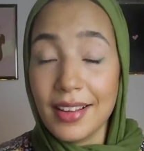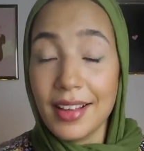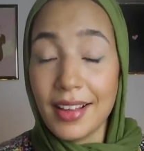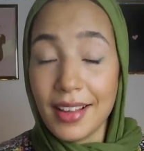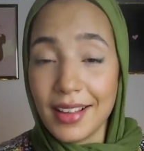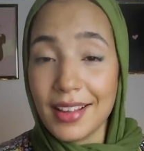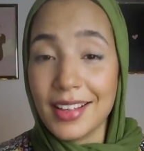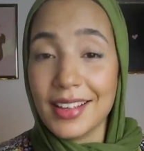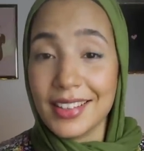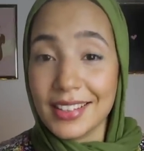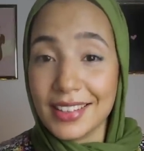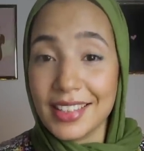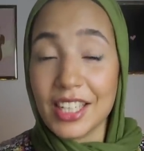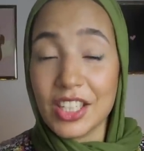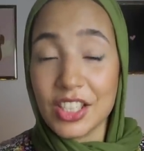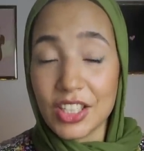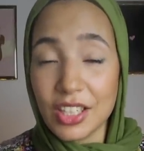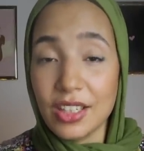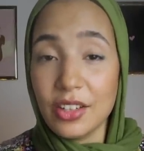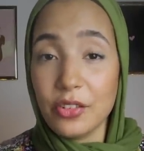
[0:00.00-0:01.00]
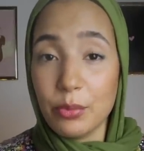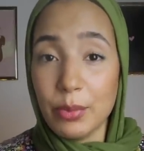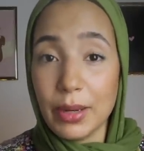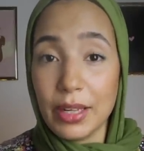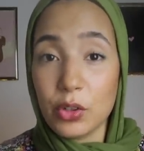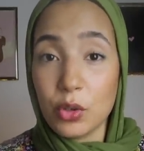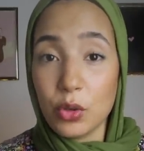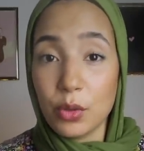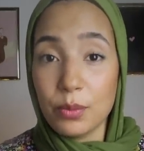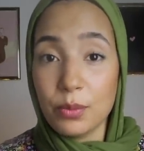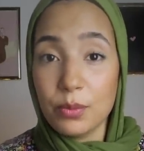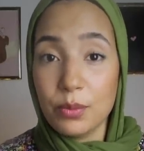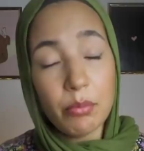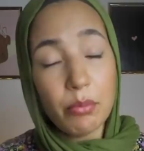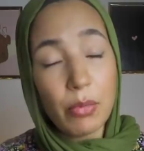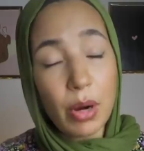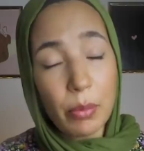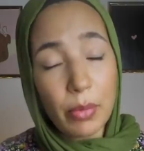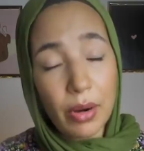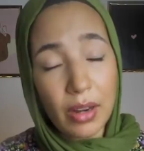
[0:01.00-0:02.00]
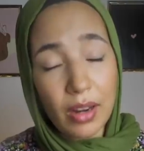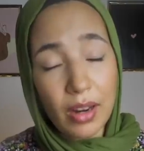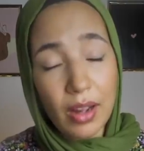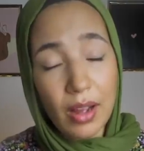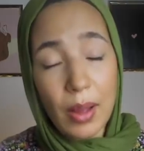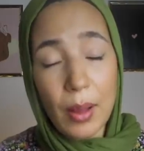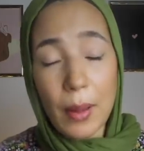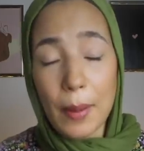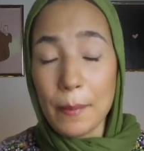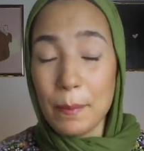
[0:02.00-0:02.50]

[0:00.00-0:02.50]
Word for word: اه داكشي اللي في بالكم ما مره